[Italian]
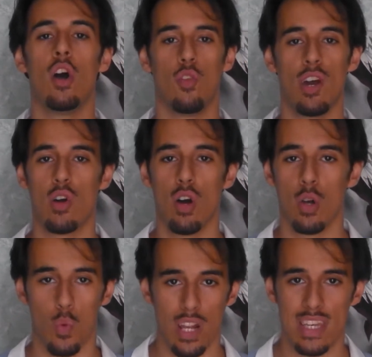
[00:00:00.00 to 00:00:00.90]
ovvero
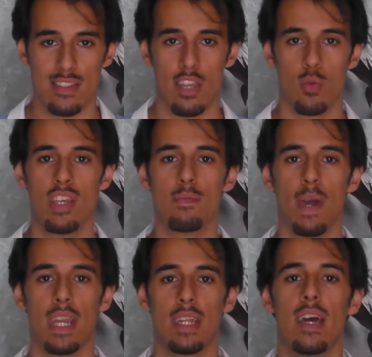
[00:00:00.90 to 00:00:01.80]
quella di essere un
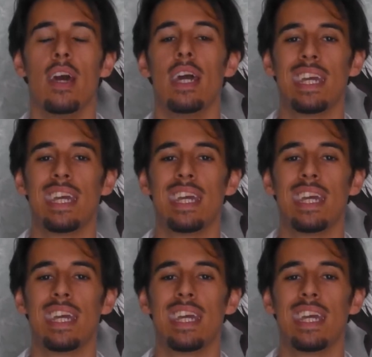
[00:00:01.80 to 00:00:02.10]
esperide,